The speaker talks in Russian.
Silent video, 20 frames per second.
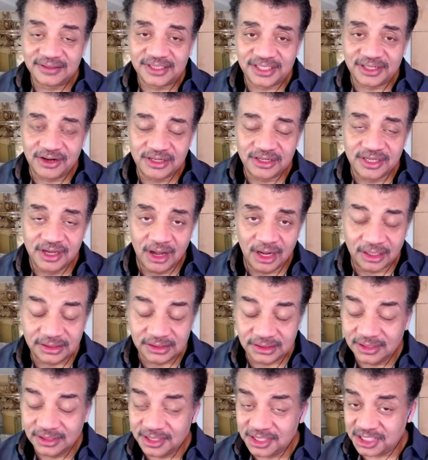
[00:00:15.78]
вернулись.
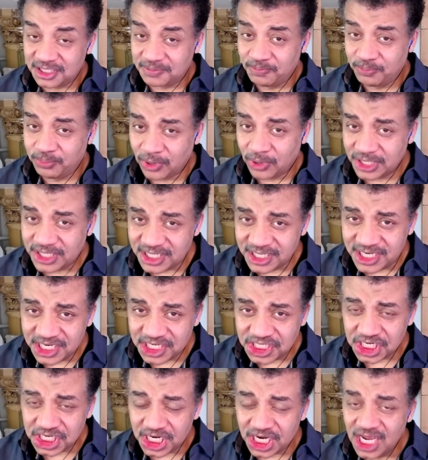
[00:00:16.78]
Старток —
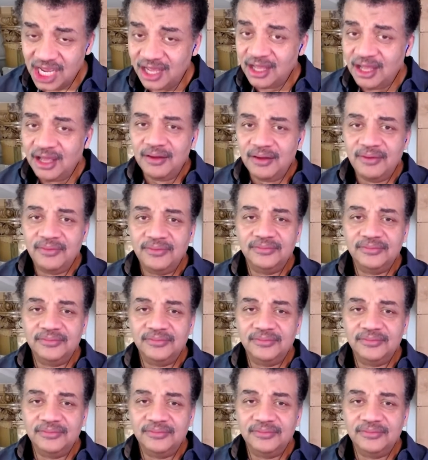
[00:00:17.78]
спортивное издание.